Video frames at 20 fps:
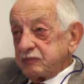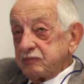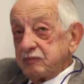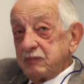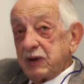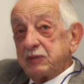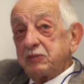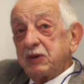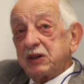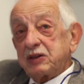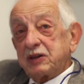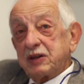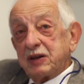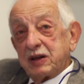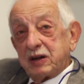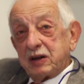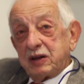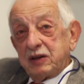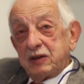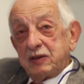ma i
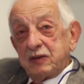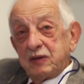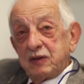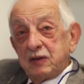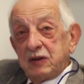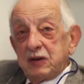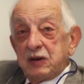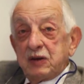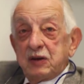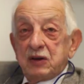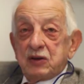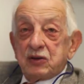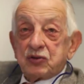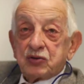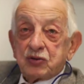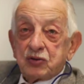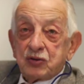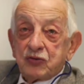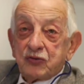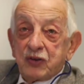batteri
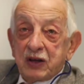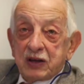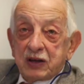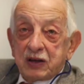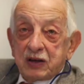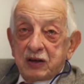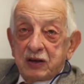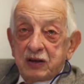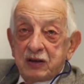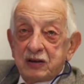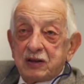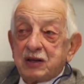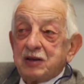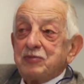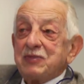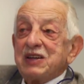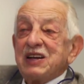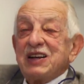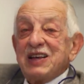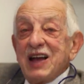sono vecchi di
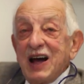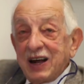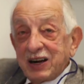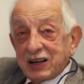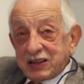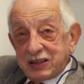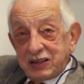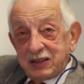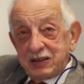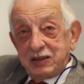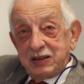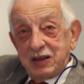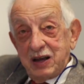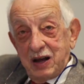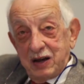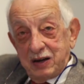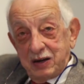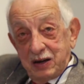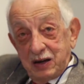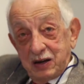miliardi di
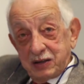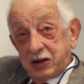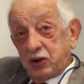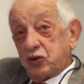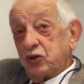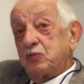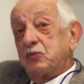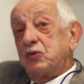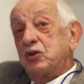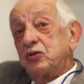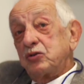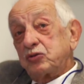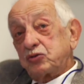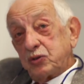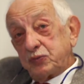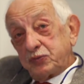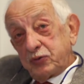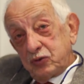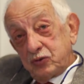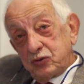anni, la sanno
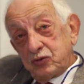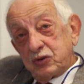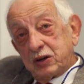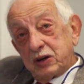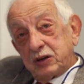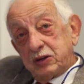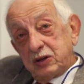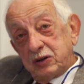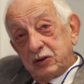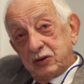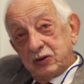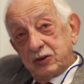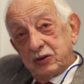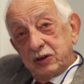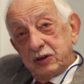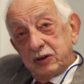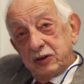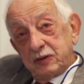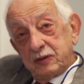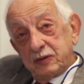molto più lunga di
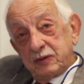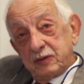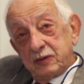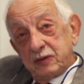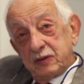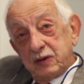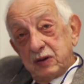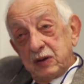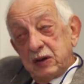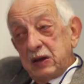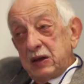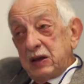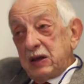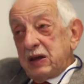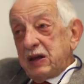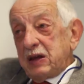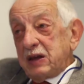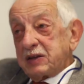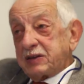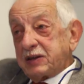noi.
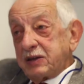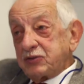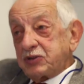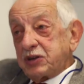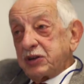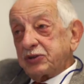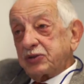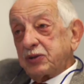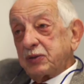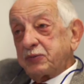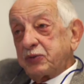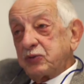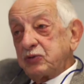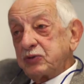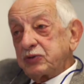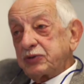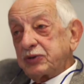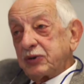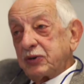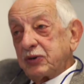E se a un certo
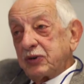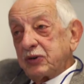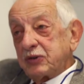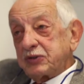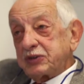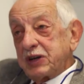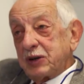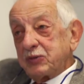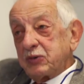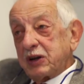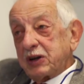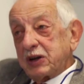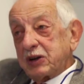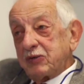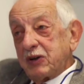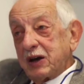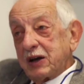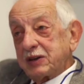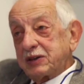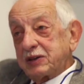punto siamo
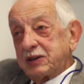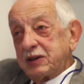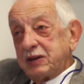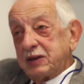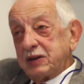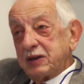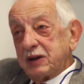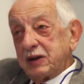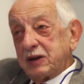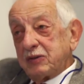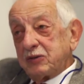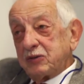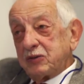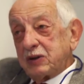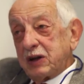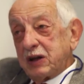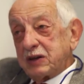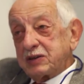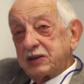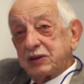arrivati a
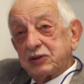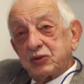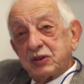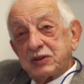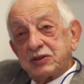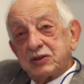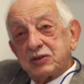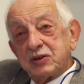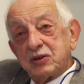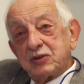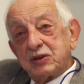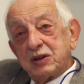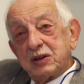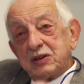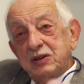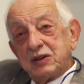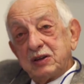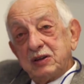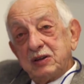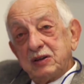una
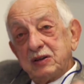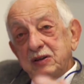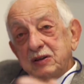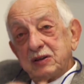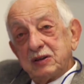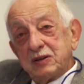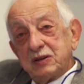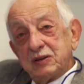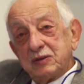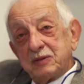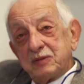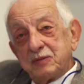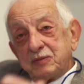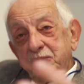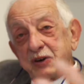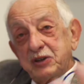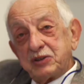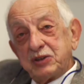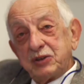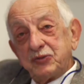situazione di eh,
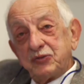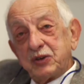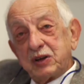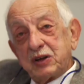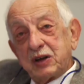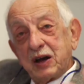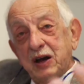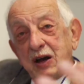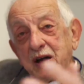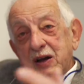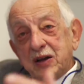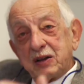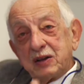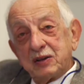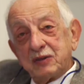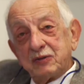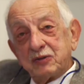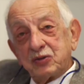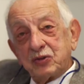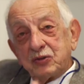pacifica
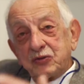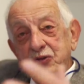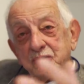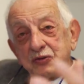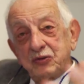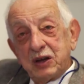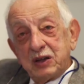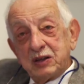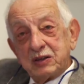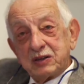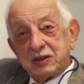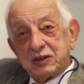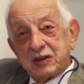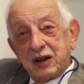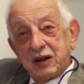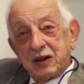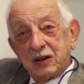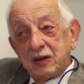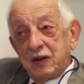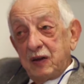eh,
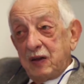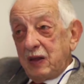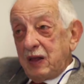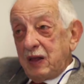convivenza,